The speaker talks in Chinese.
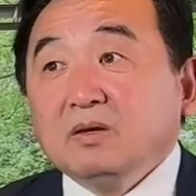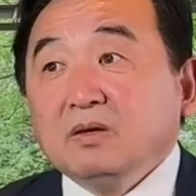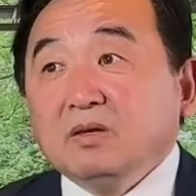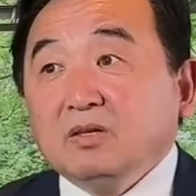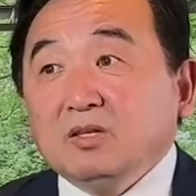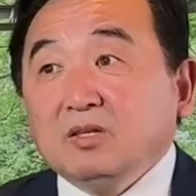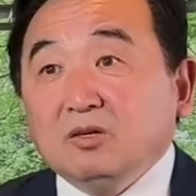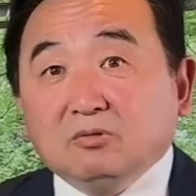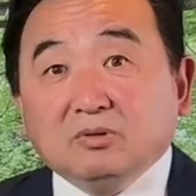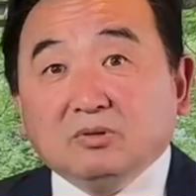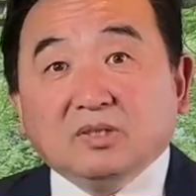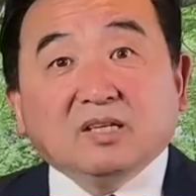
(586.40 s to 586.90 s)

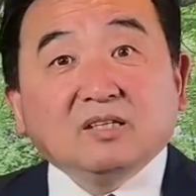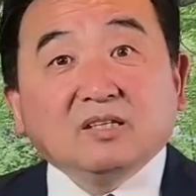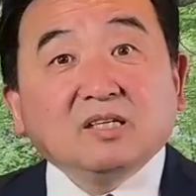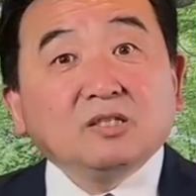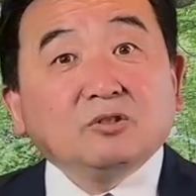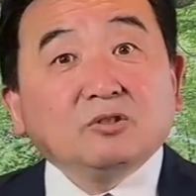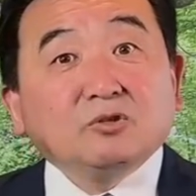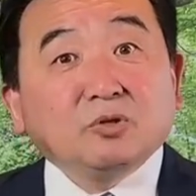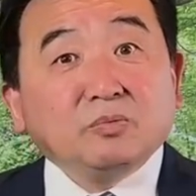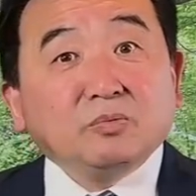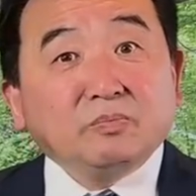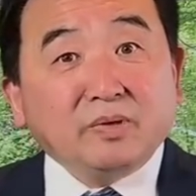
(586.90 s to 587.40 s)
有能力
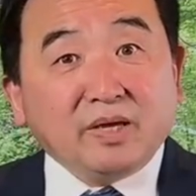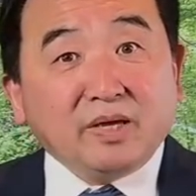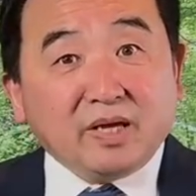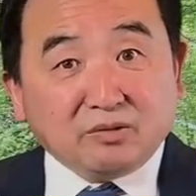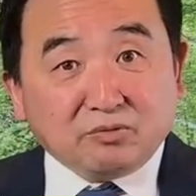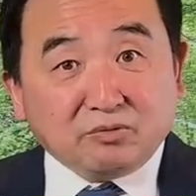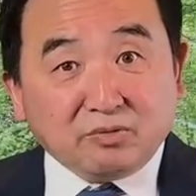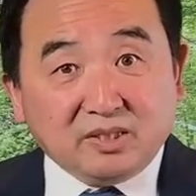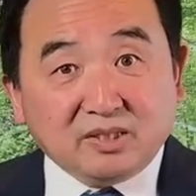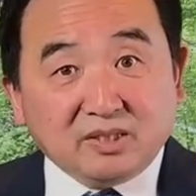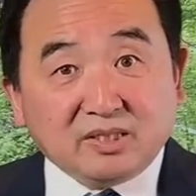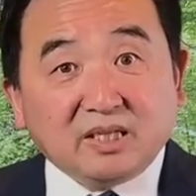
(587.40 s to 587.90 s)
去面
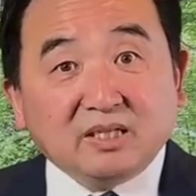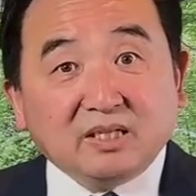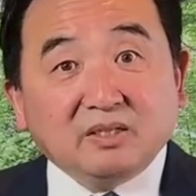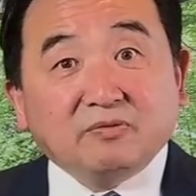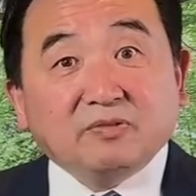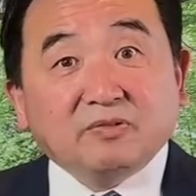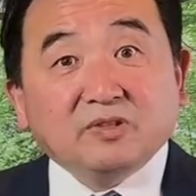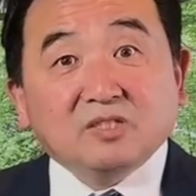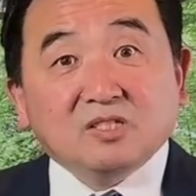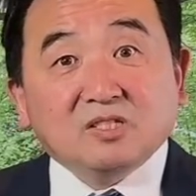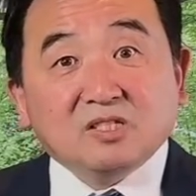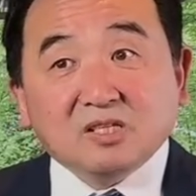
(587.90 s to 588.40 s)
对这一
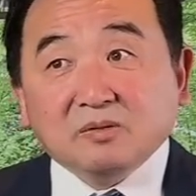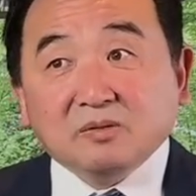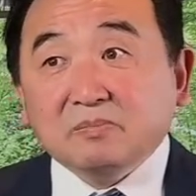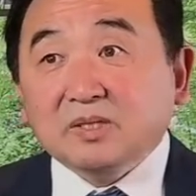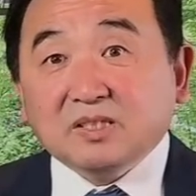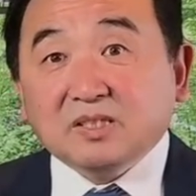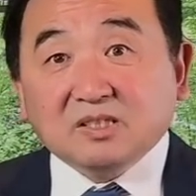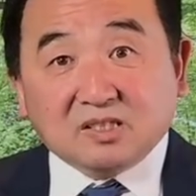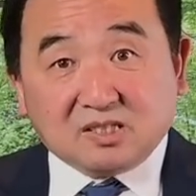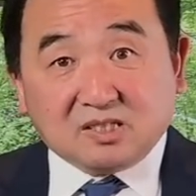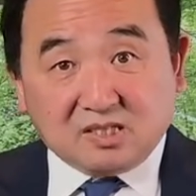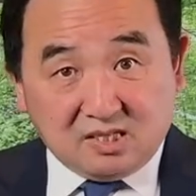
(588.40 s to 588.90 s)
份生
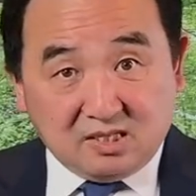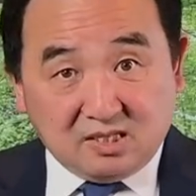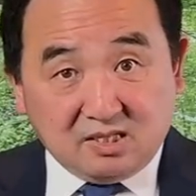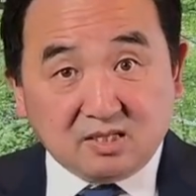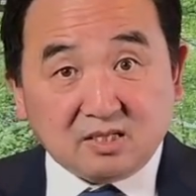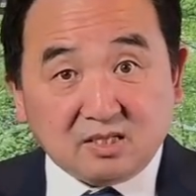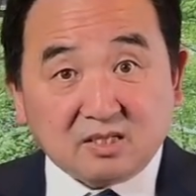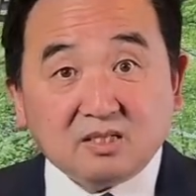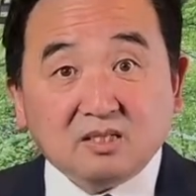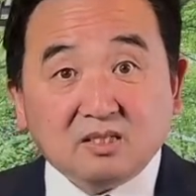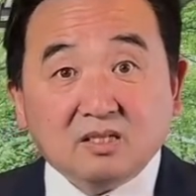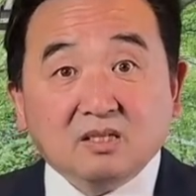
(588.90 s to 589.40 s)
命的真
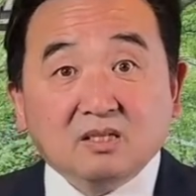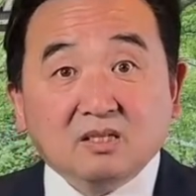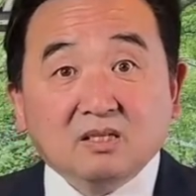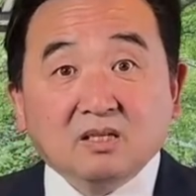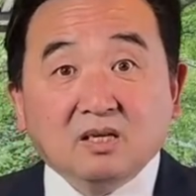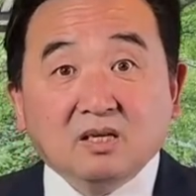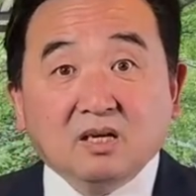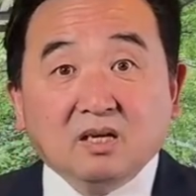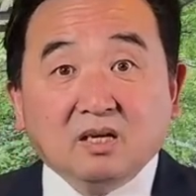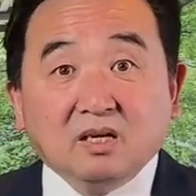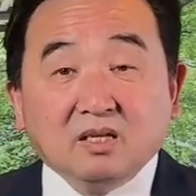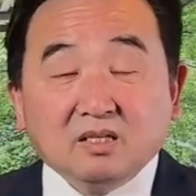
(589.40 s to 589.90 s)
实。
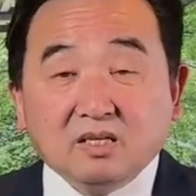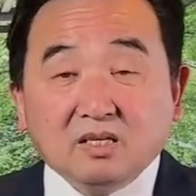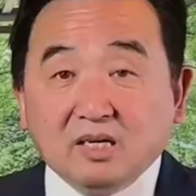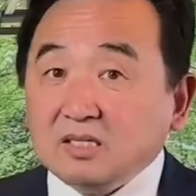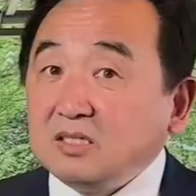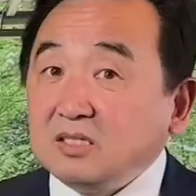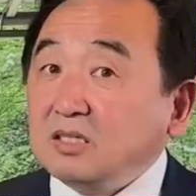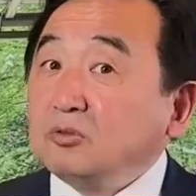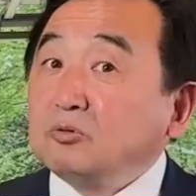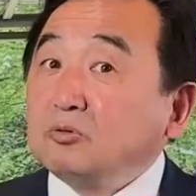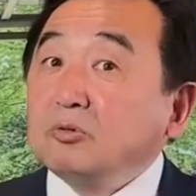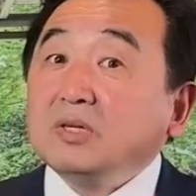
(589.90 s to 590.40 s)
也
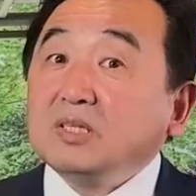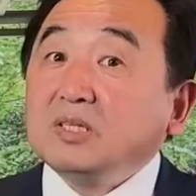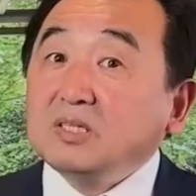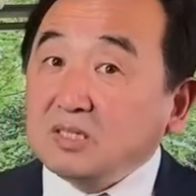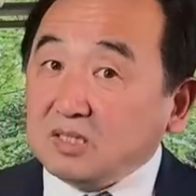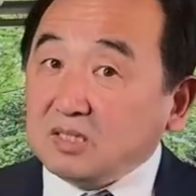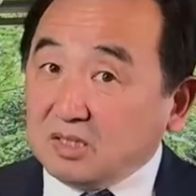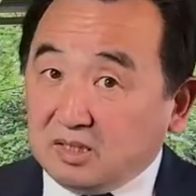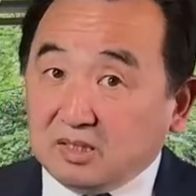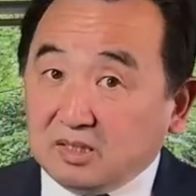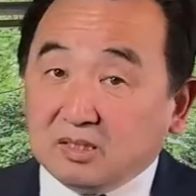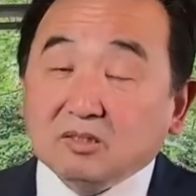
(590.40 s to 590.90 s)
是对
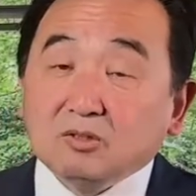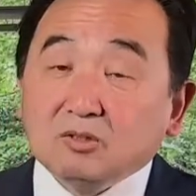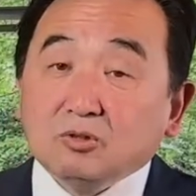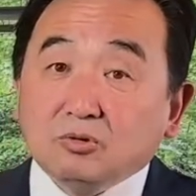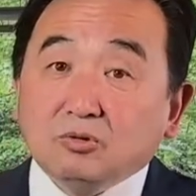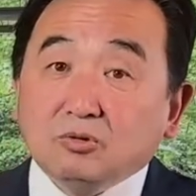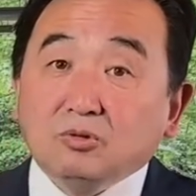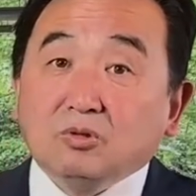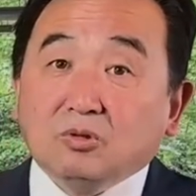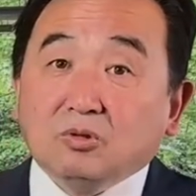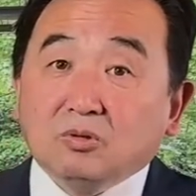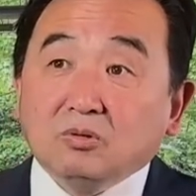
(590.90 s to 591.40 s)
自己的
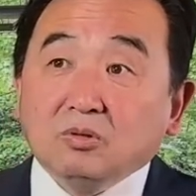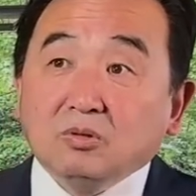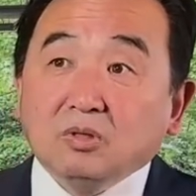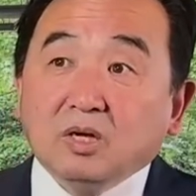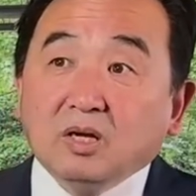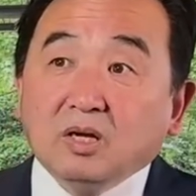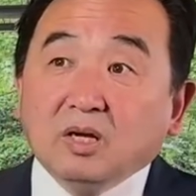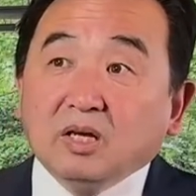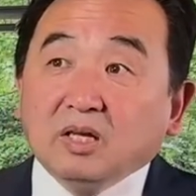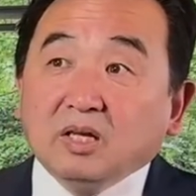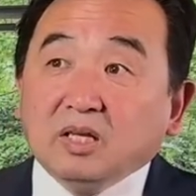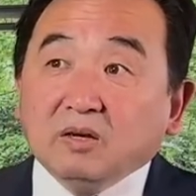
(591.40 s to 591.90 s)
尊重，
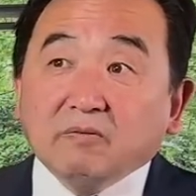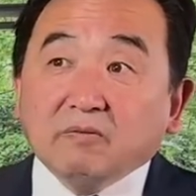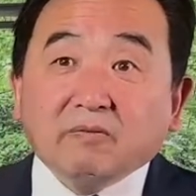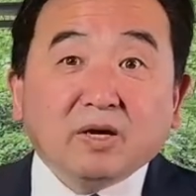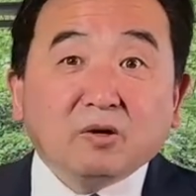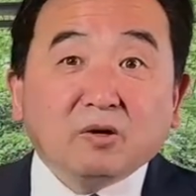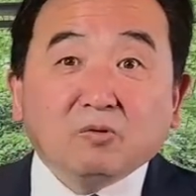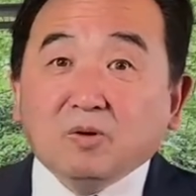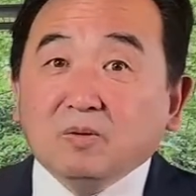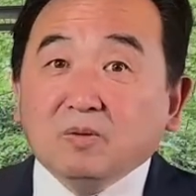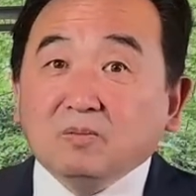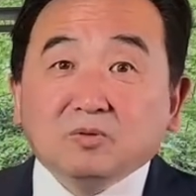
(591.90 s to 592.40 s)
因
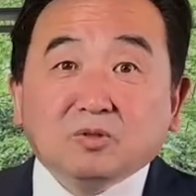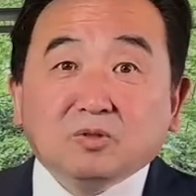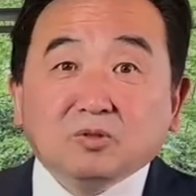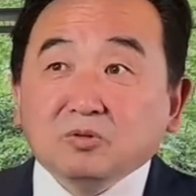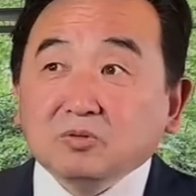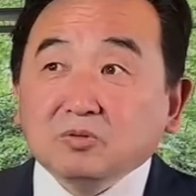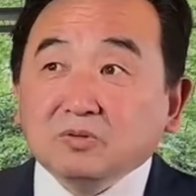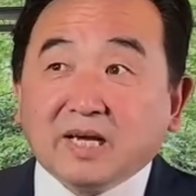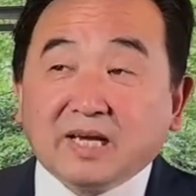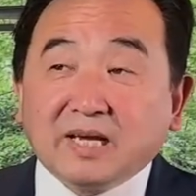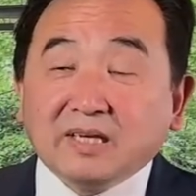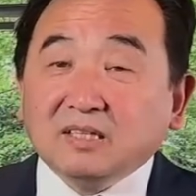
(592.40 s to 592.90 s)
为我们
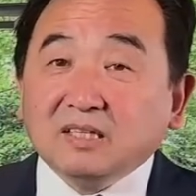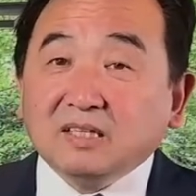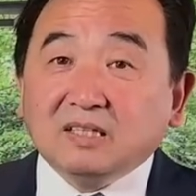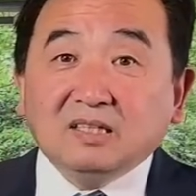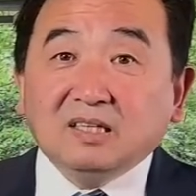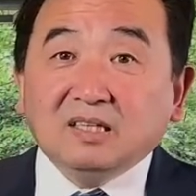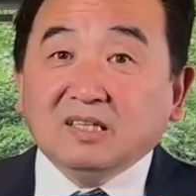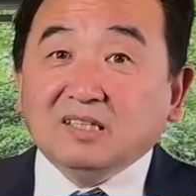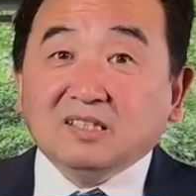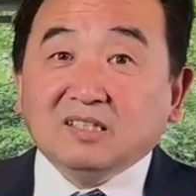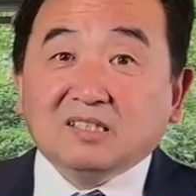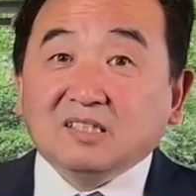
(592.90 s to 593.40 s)
处在一个
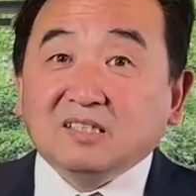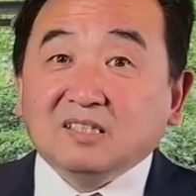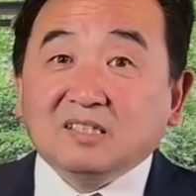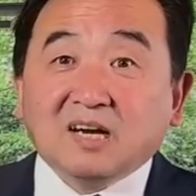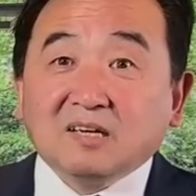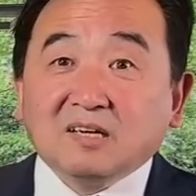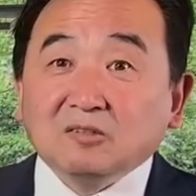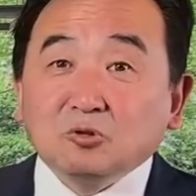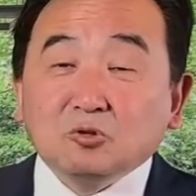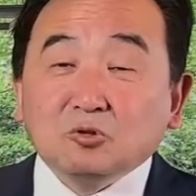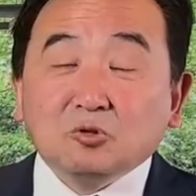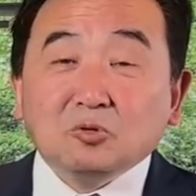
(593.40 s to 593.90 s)
历史
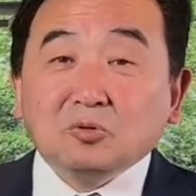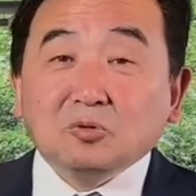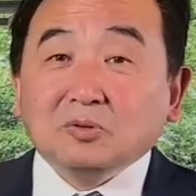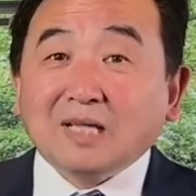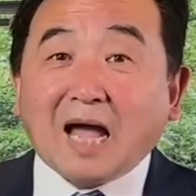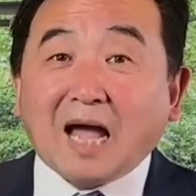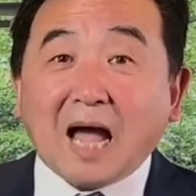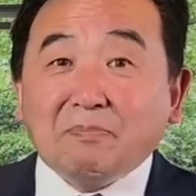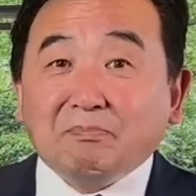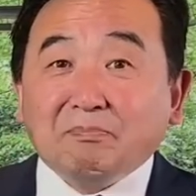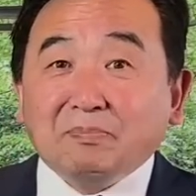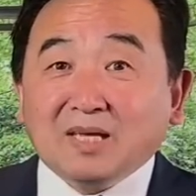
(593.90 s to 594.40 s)
上巨
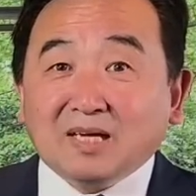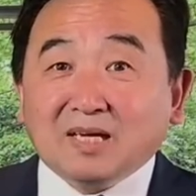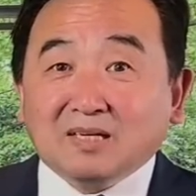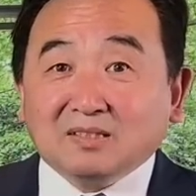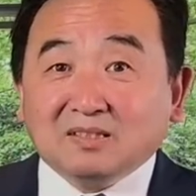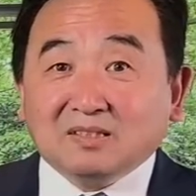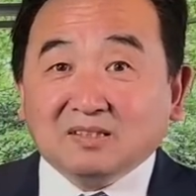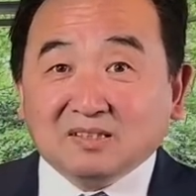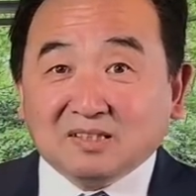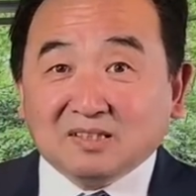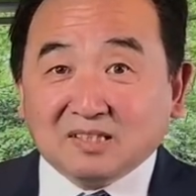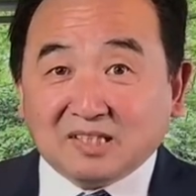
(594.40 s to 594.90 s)
大变
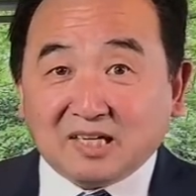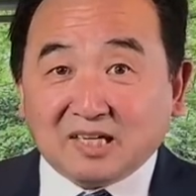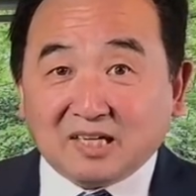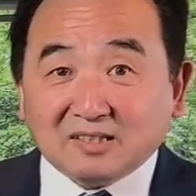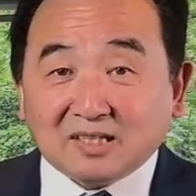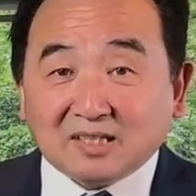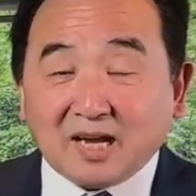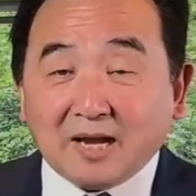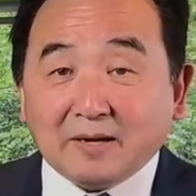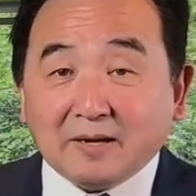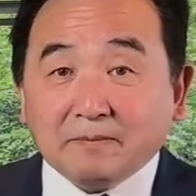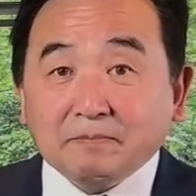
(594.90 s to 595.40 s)
革的年
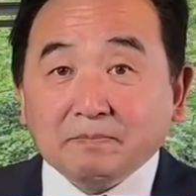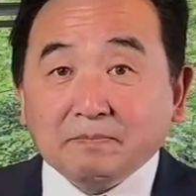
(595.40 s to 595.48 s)
代。